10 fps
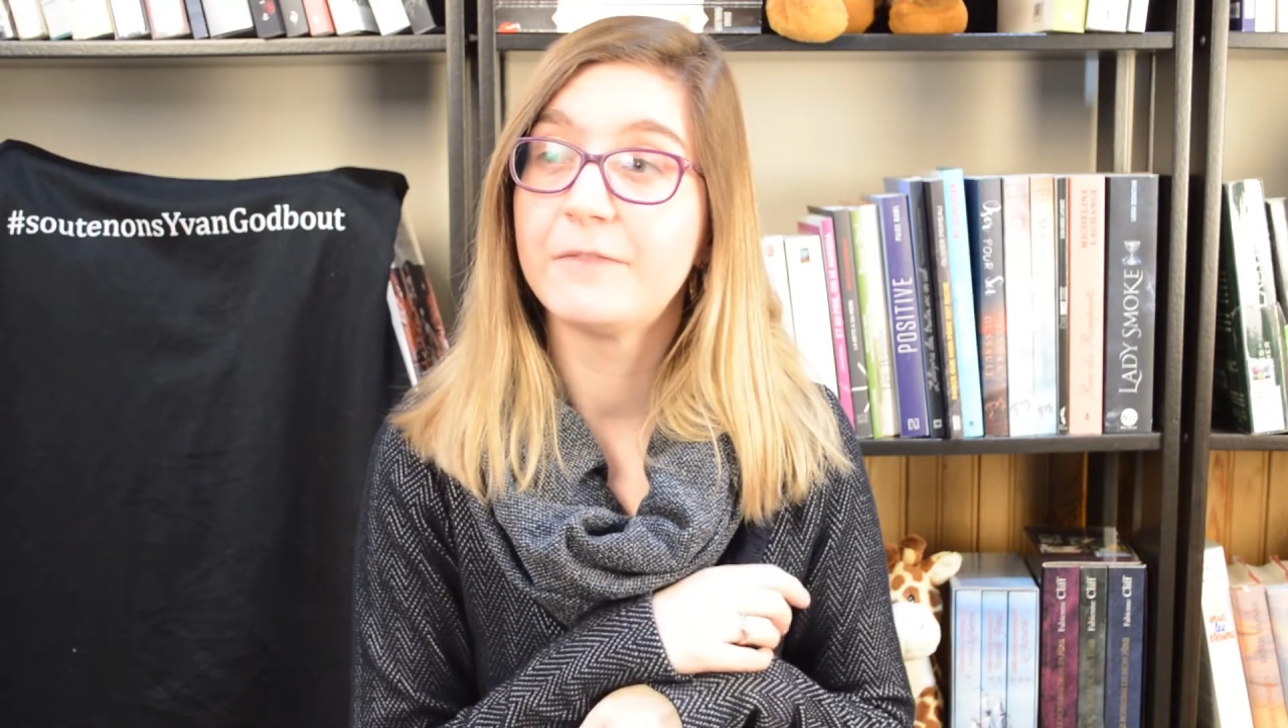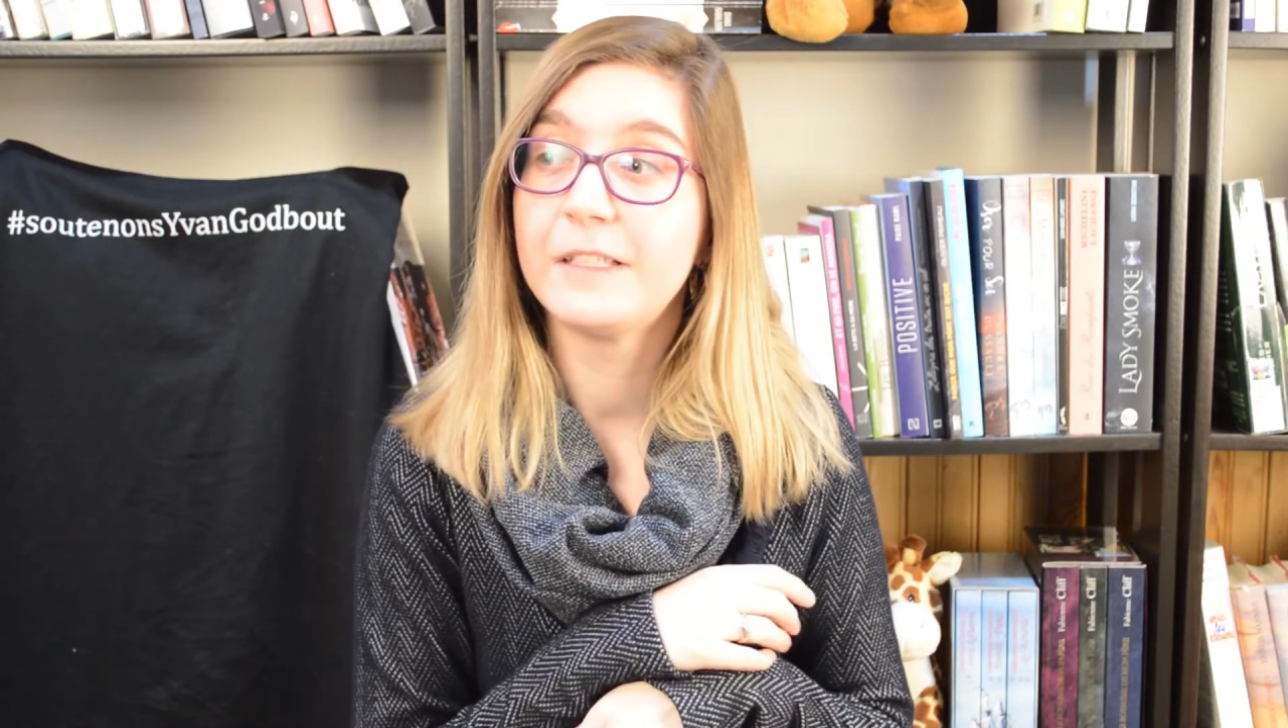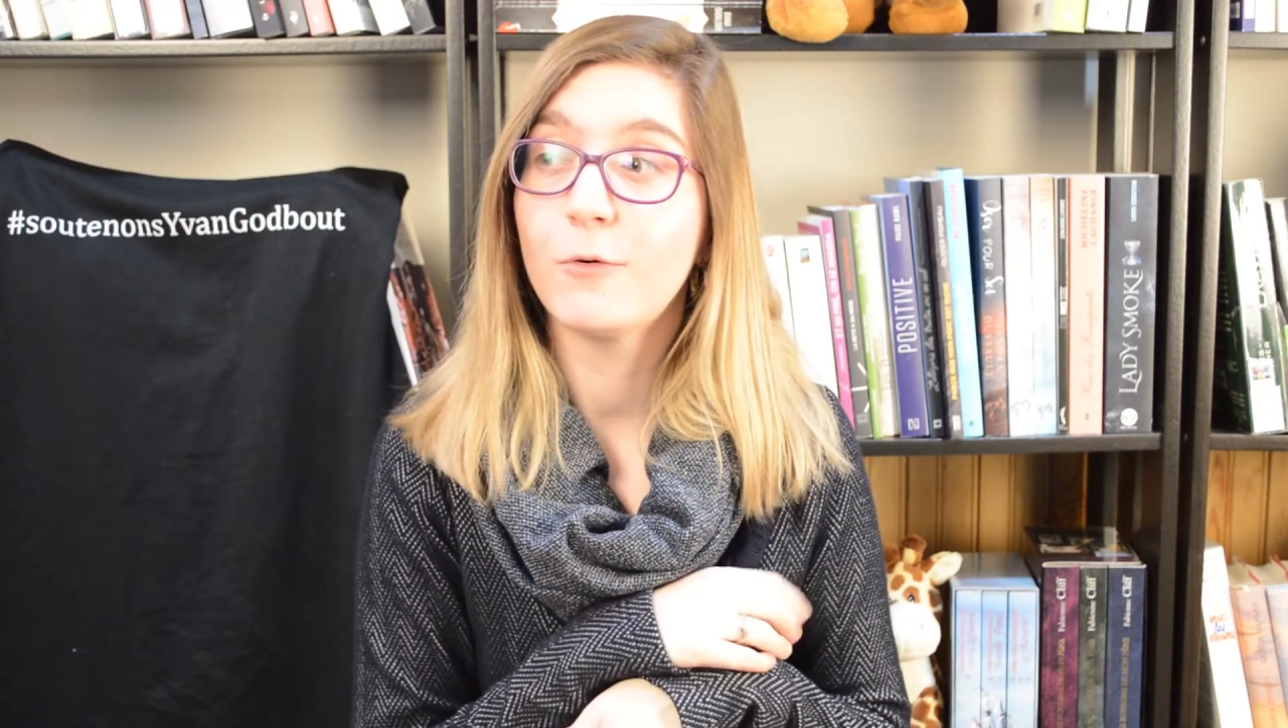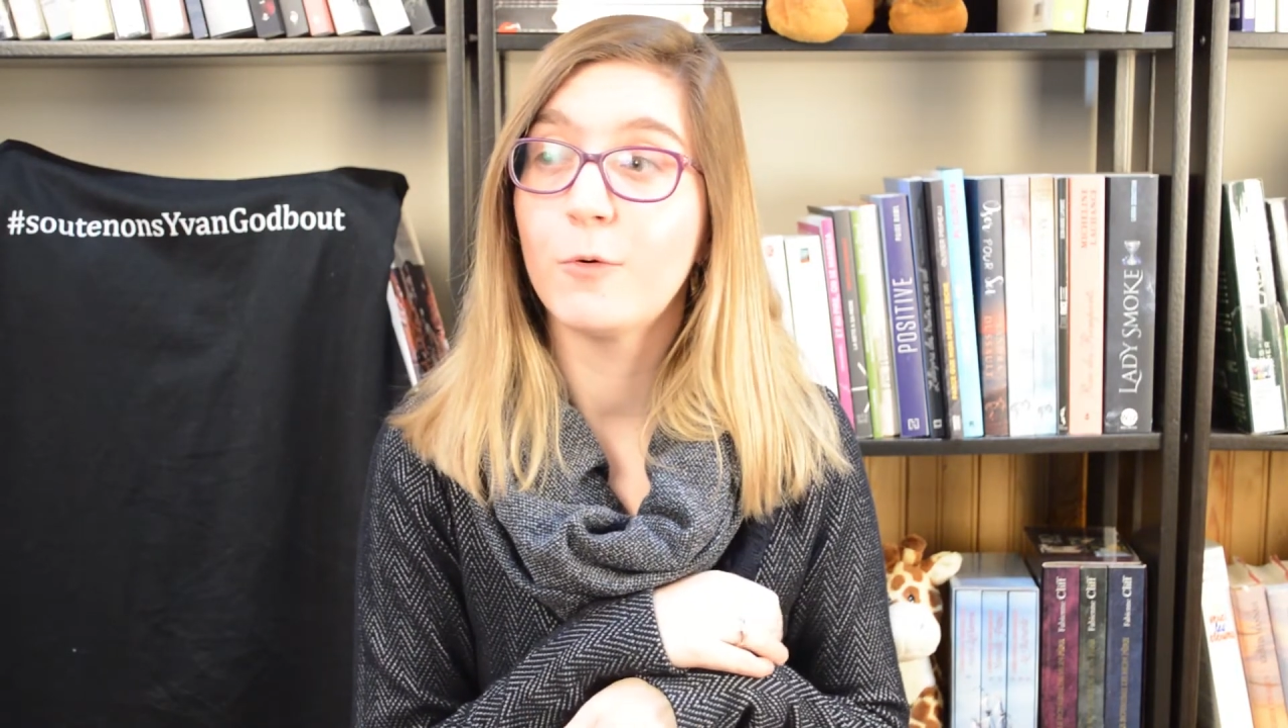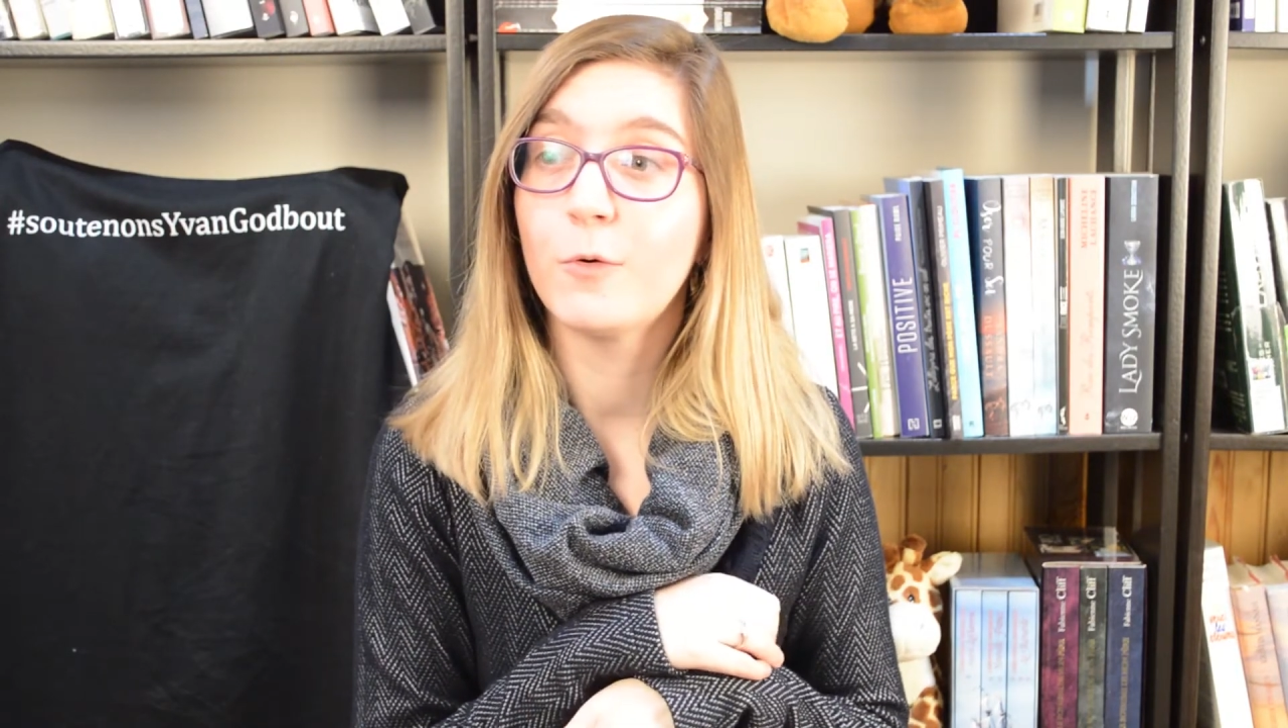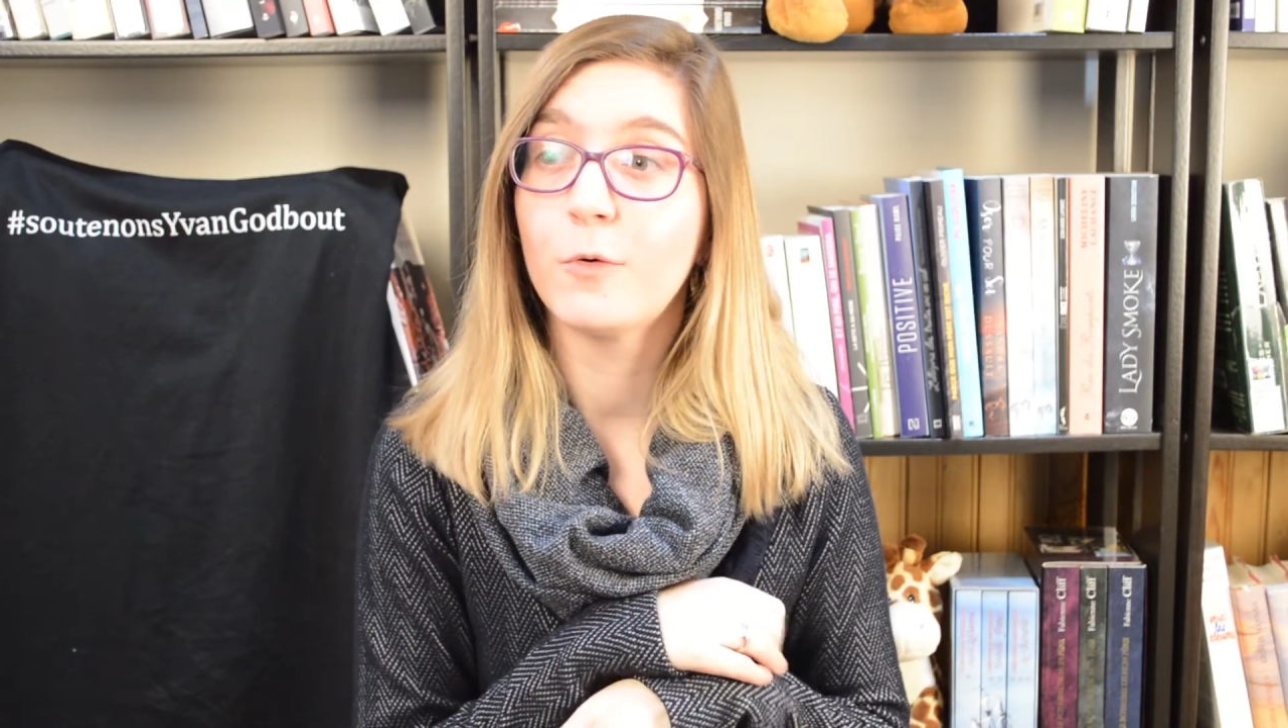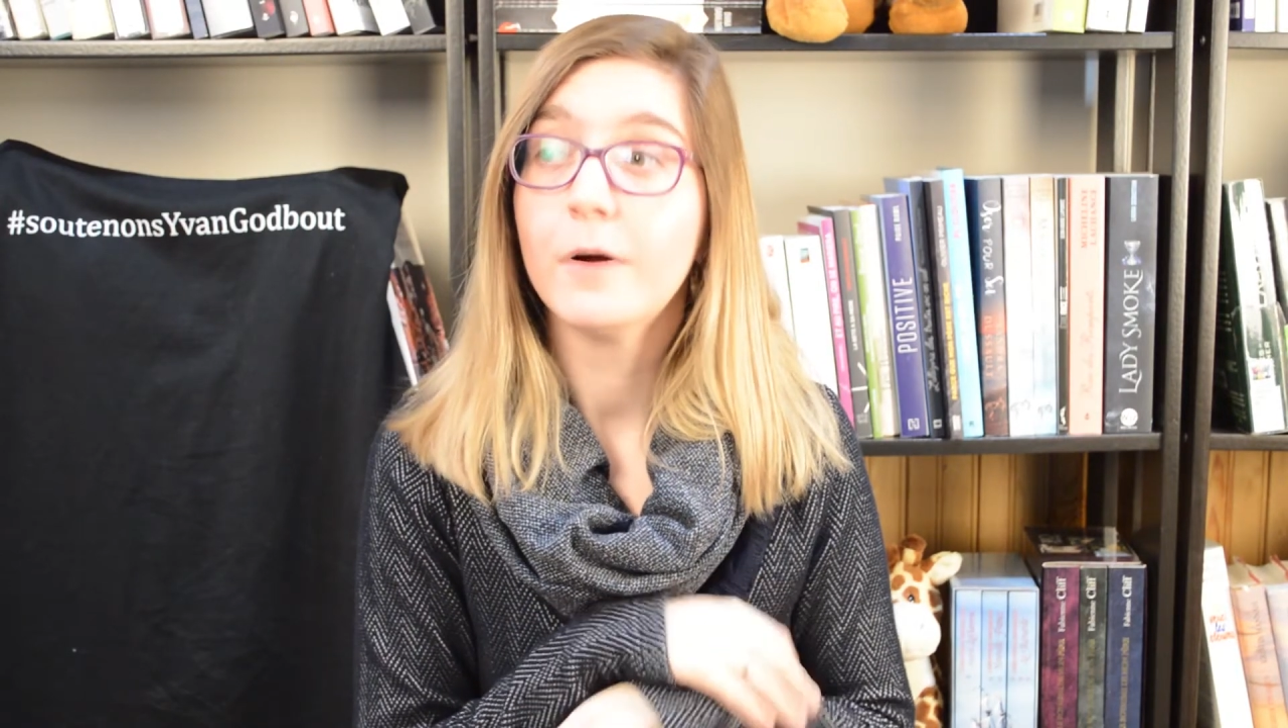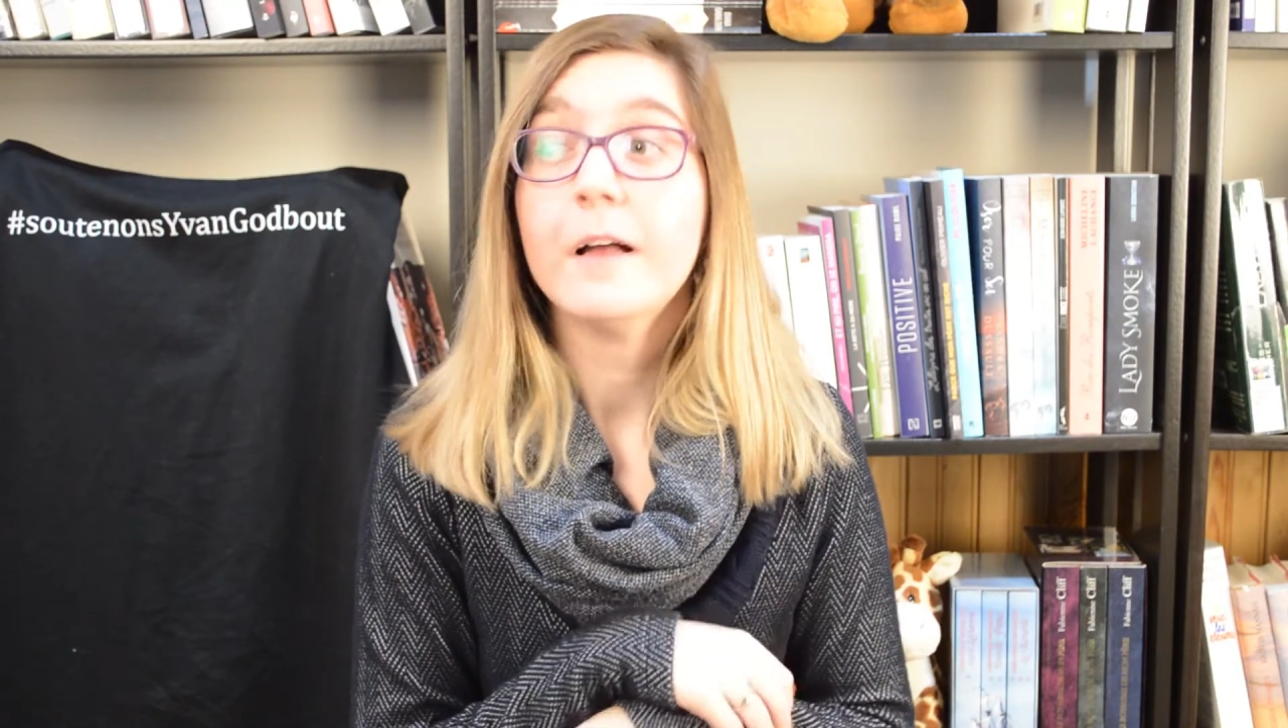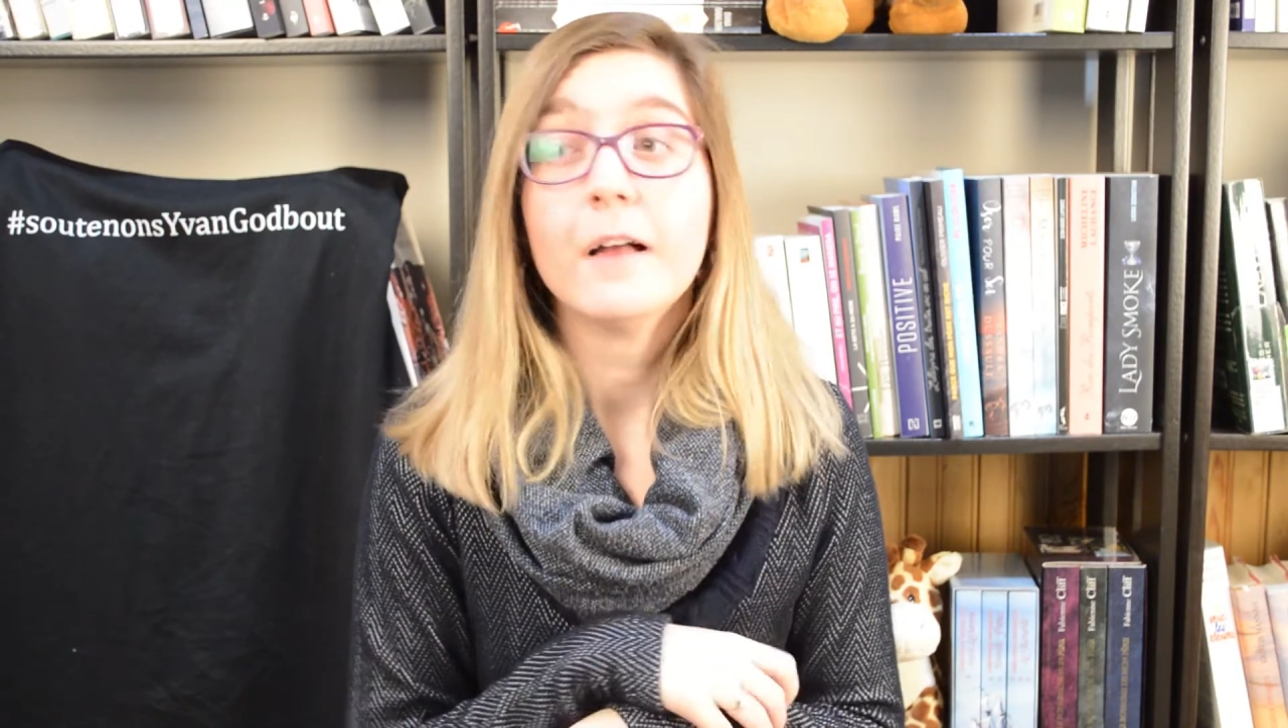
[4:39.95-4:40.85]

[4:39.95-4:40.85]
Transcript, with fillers: vidéos